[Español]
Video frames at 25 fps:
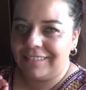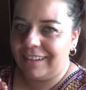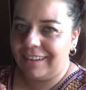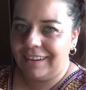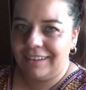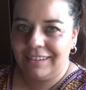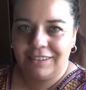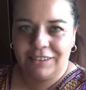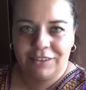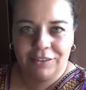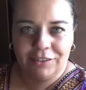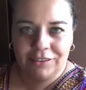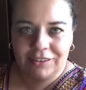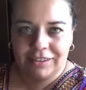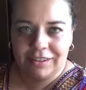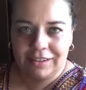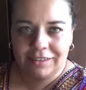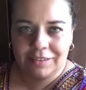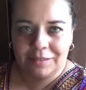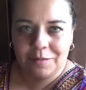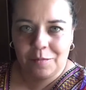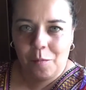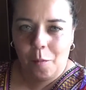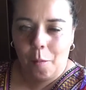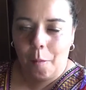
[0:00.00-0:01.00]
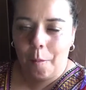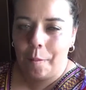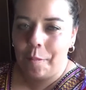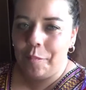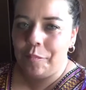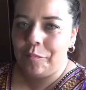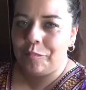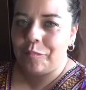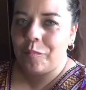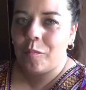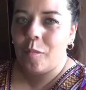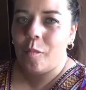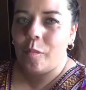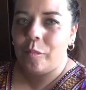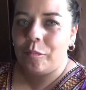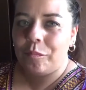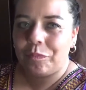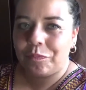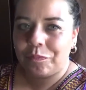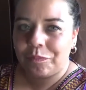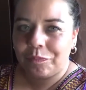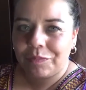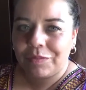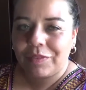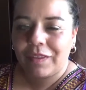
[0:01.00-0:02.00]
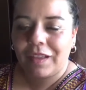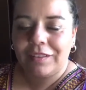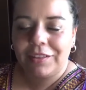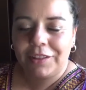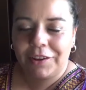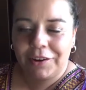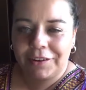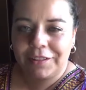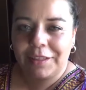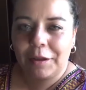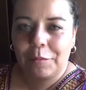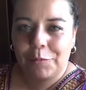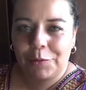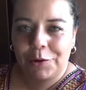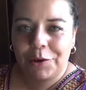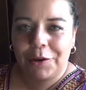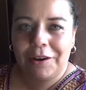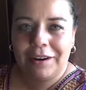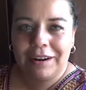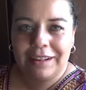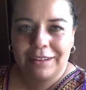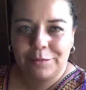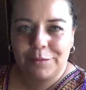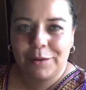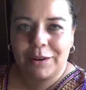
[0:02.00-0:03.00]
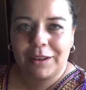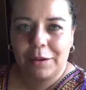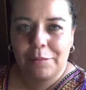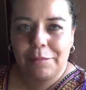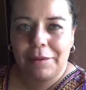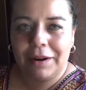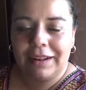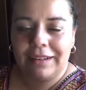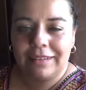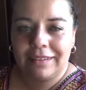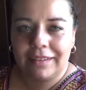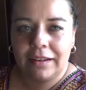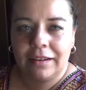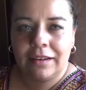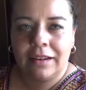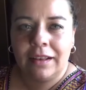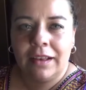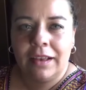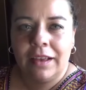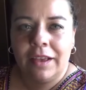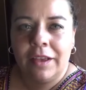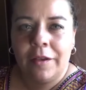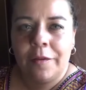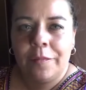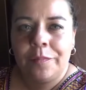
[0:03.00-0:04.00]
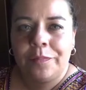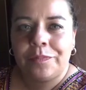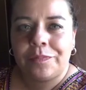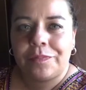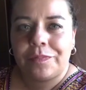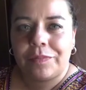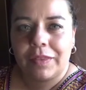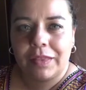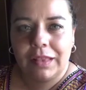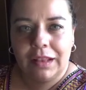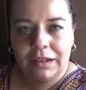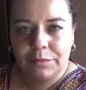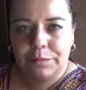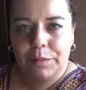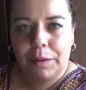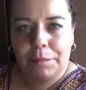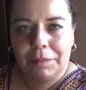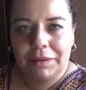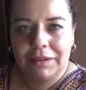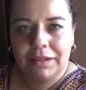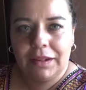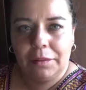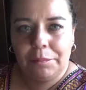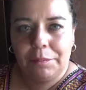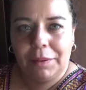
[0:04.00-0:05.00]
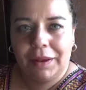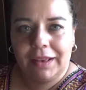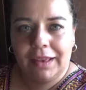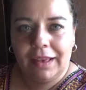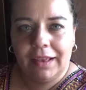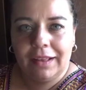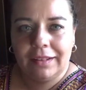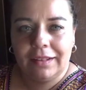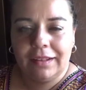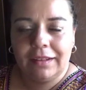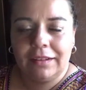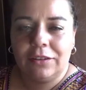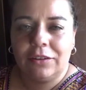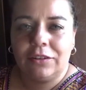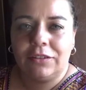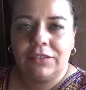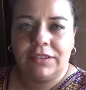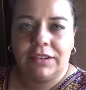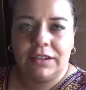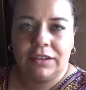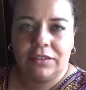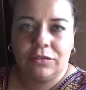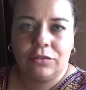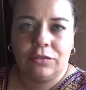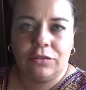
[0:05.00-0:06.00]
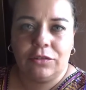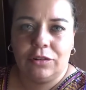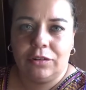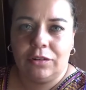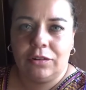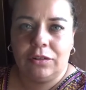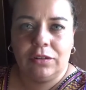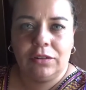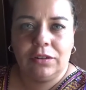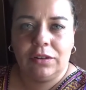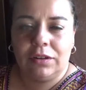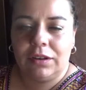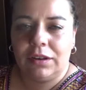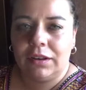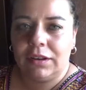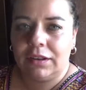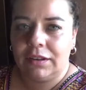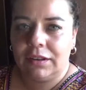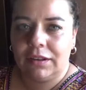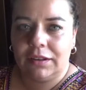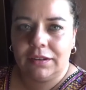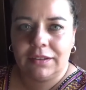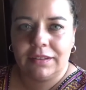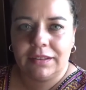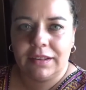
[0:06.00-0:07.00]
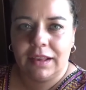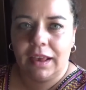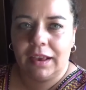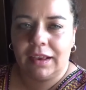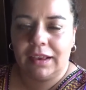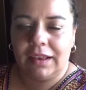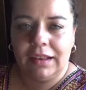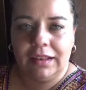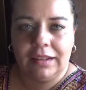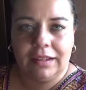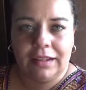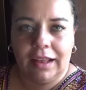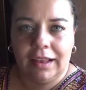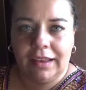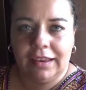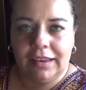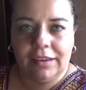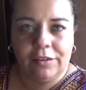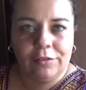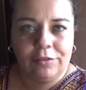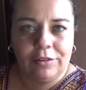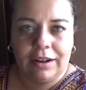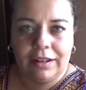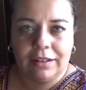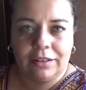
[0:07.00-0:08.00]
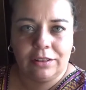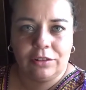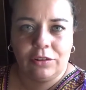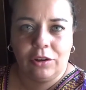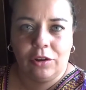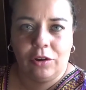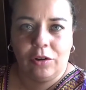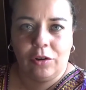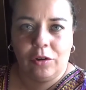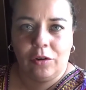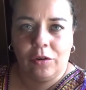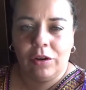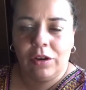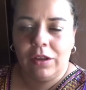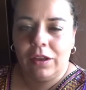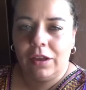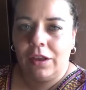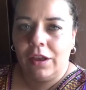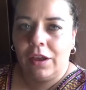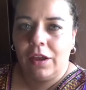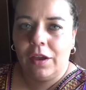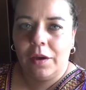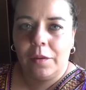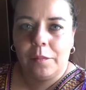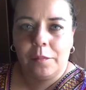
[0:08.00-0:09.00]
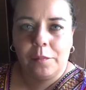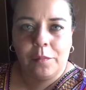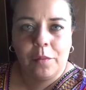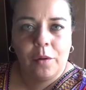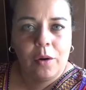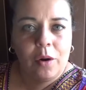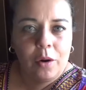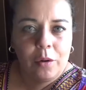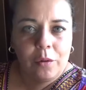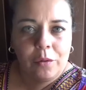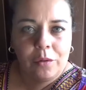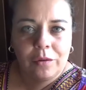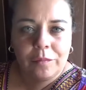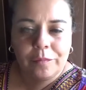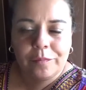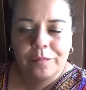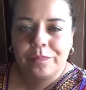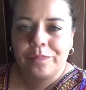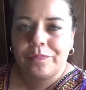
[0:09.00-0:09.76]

deliciosas. De verdad, pruébalas porque parecen las papas del paquete, entonces uno se quita ahí un antojo bobo